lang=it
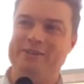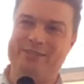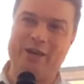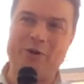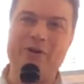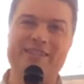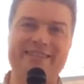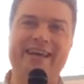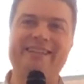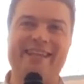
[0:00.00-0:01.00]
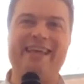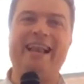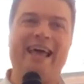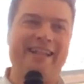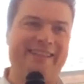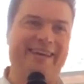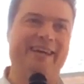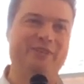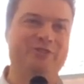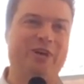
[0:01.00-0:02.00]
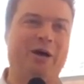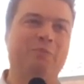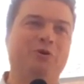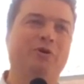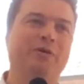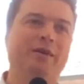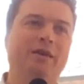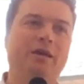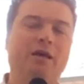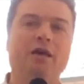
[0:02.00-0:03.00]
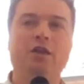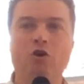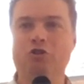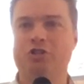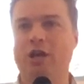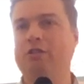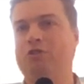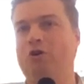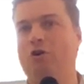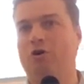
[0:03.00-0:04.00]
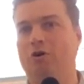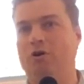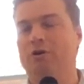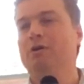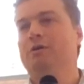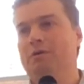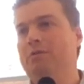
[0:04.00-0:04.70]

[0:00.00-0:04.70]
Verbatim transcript: c'era una certa dialettica diciamo. Io ho scelto